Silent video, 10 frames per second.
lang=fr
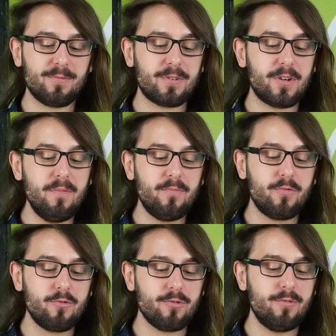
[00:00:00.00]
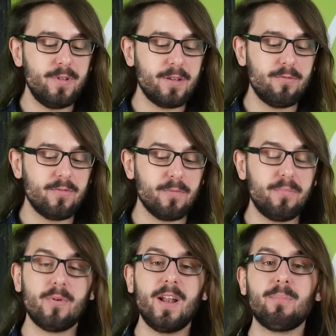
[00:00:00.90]
donc comme vous, je le découvre
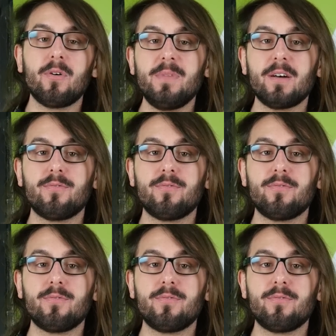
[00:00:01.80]
pour la première